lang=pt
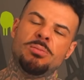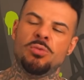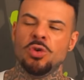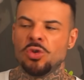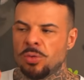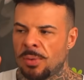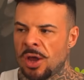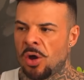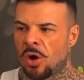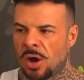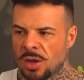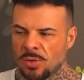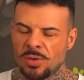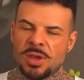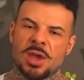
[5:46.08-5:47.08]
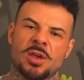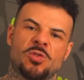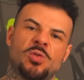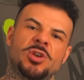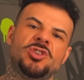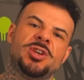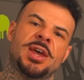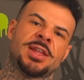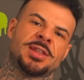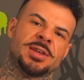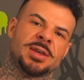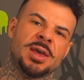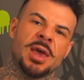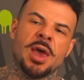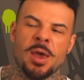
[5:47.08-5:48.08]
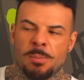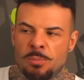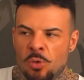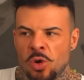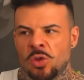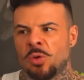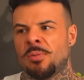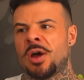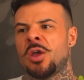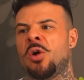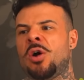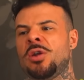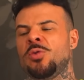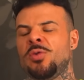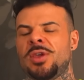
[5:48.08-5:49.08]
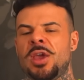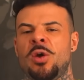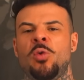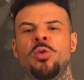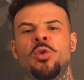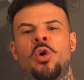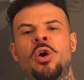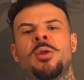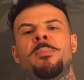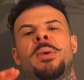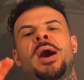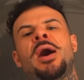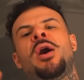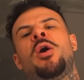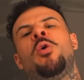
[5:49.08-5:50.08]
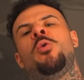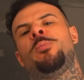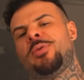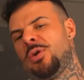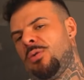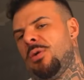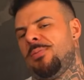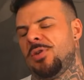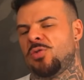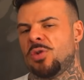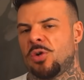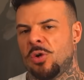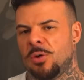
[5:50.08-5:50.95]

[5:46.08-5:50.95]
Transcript: muito maior do que a sua dieta, muito maior do que o normal para uma pessoa